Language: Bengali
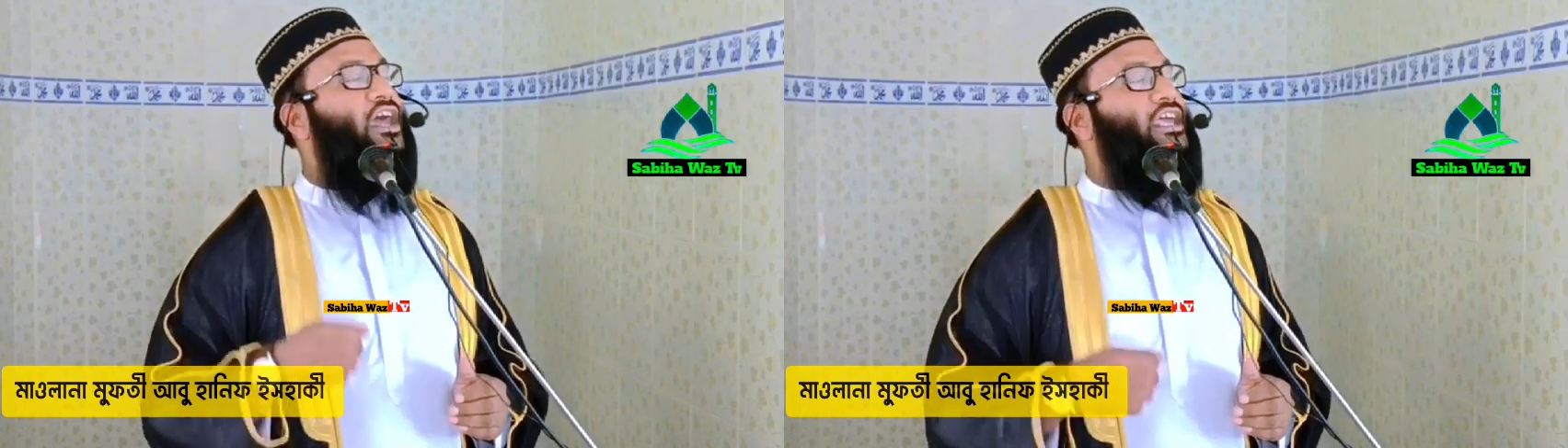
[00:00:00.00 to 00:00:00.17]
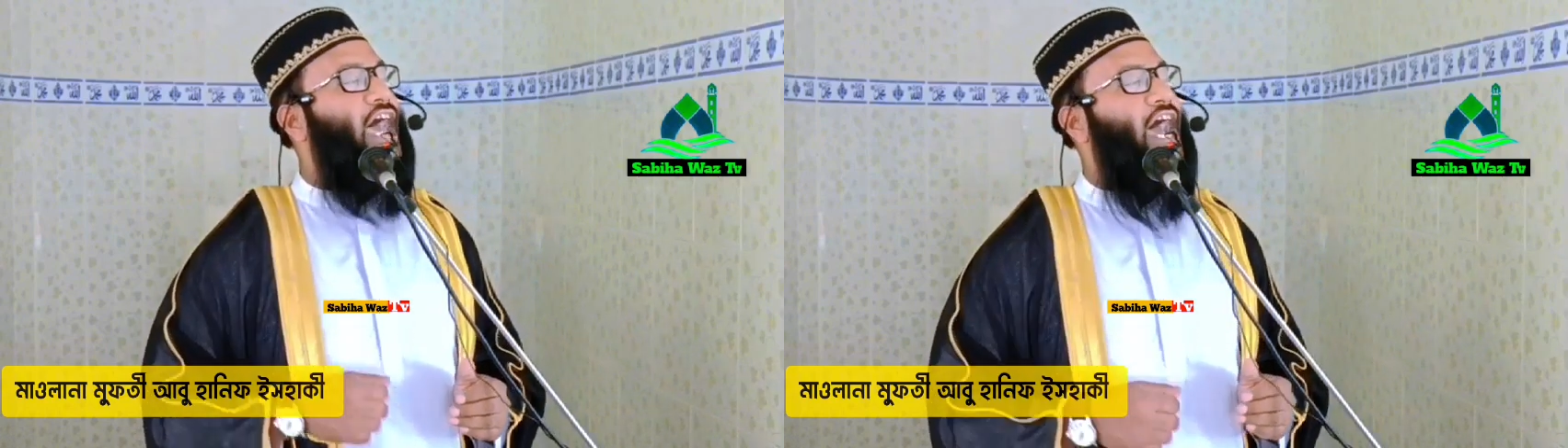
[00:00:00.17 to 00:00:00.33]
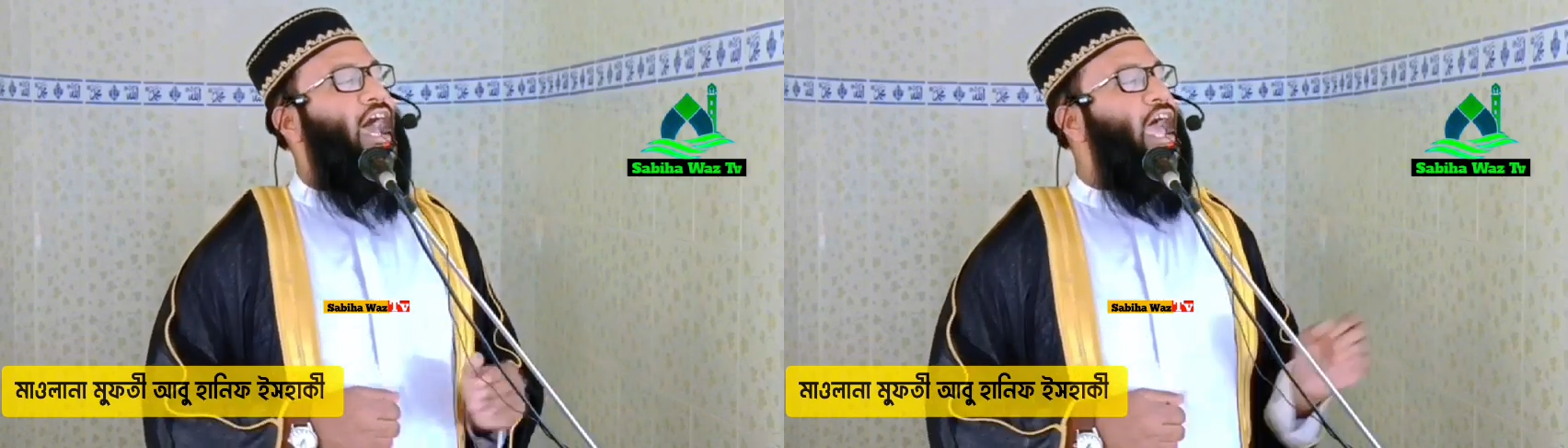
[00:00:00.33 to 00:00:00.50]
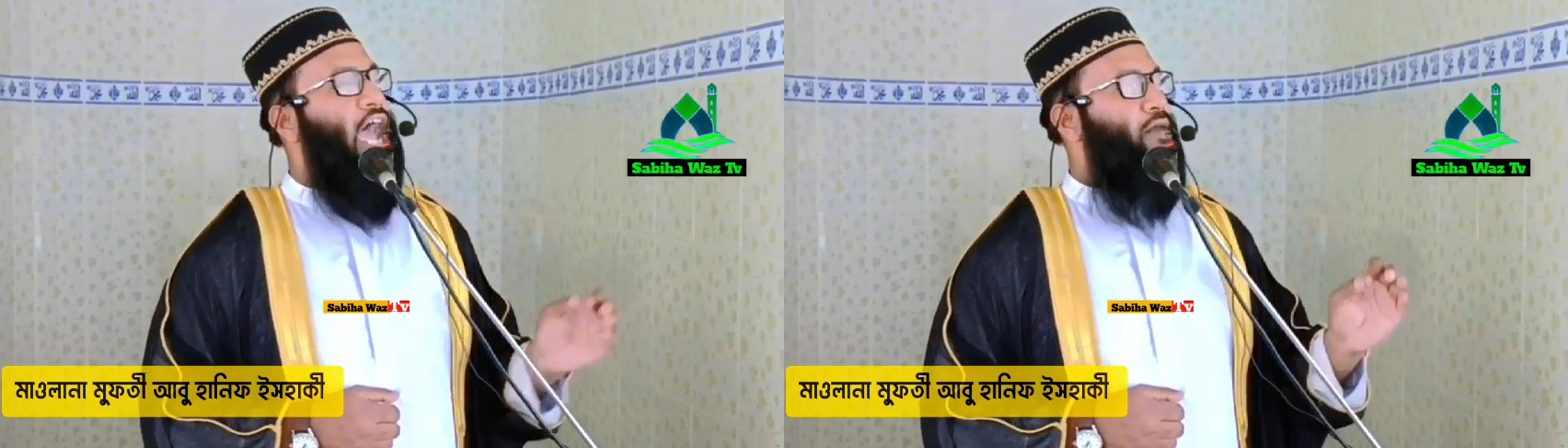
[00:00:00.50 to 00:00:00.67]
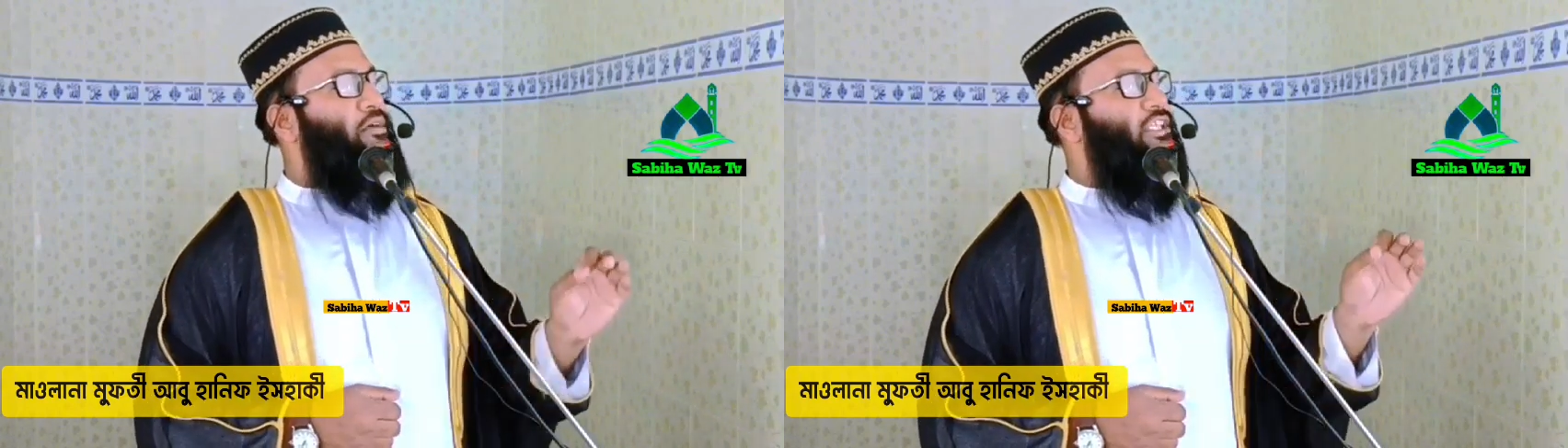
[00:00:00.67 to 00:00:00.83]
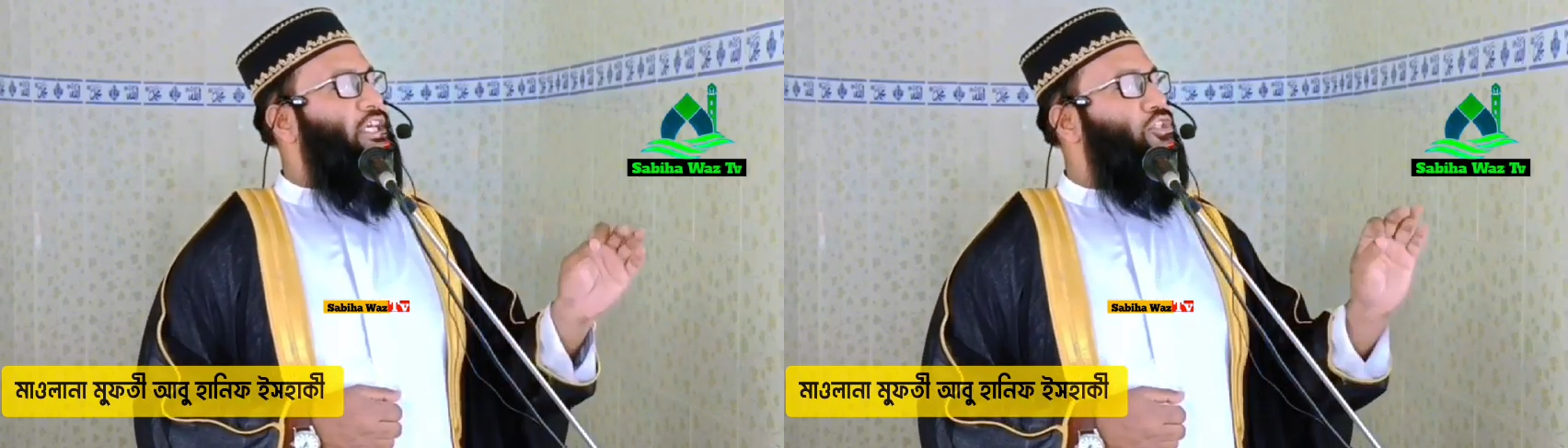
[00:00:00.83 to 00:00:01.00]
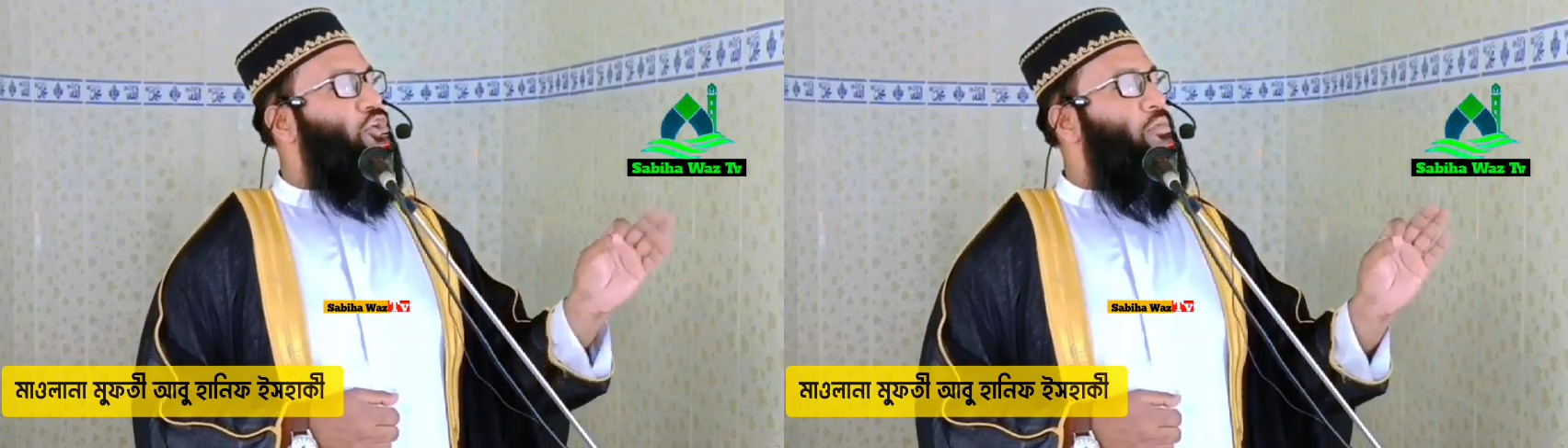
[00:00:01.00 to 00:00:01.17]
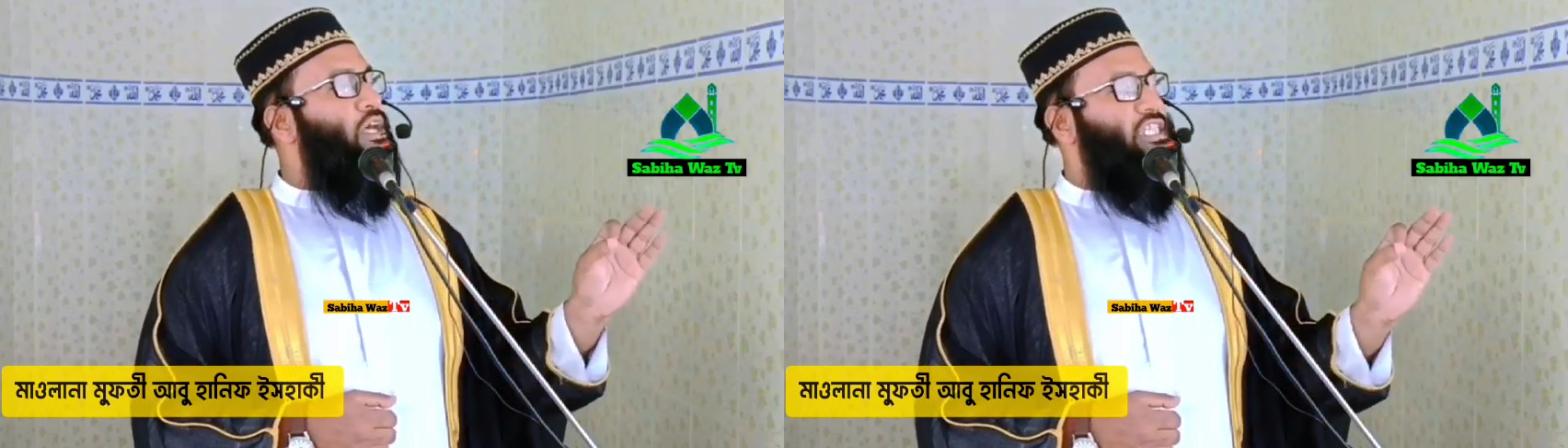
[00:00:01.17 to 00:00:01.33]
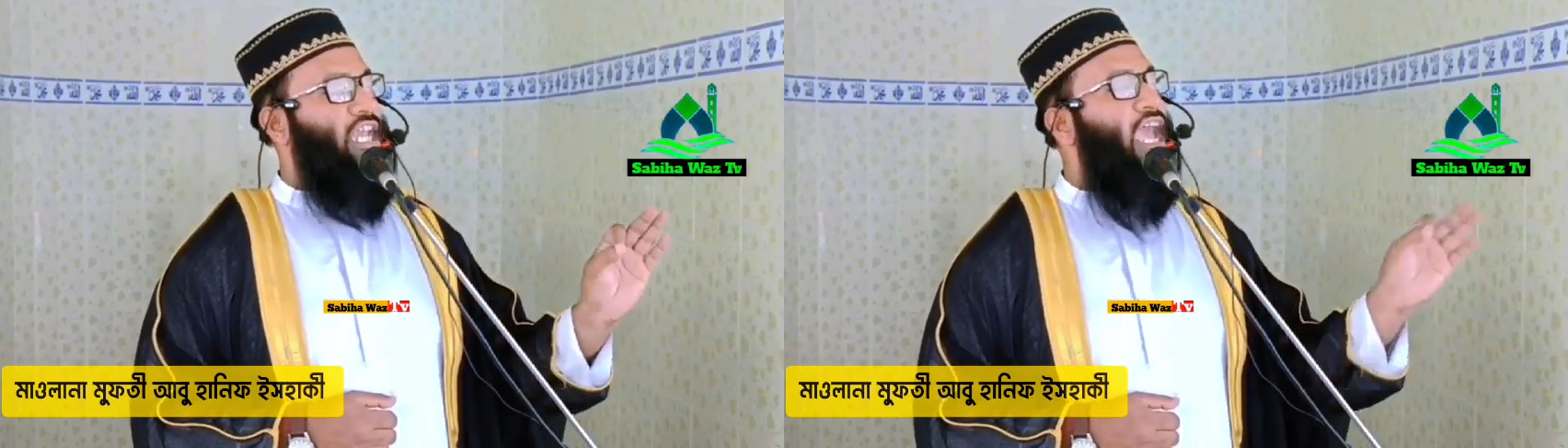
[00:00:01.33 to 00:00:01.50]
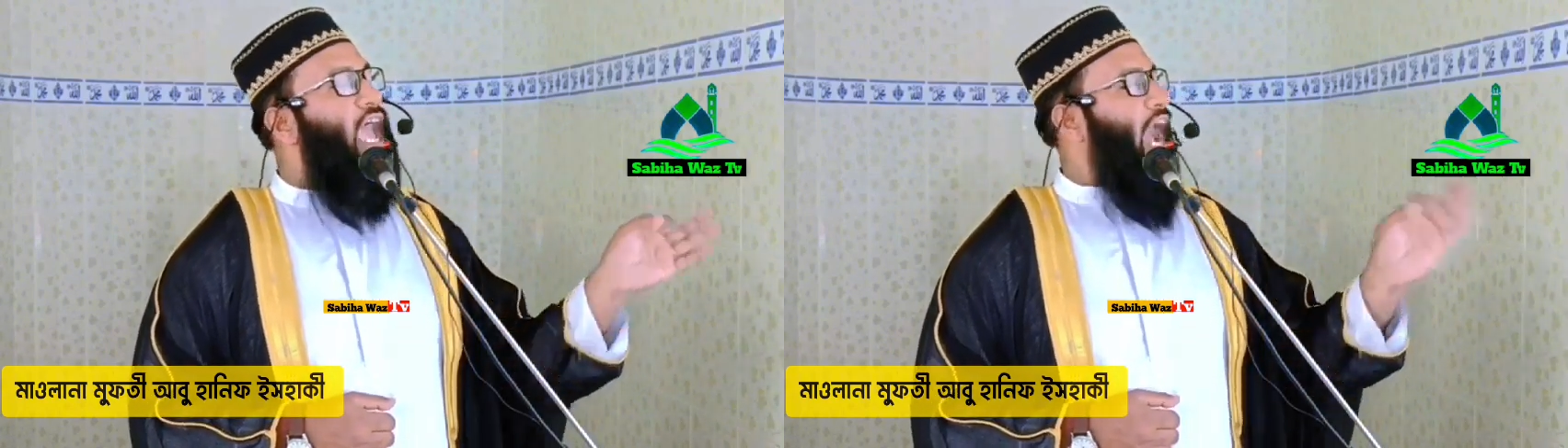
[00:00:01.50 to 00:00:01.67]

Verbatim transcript: হয় না আমাদের সমাজে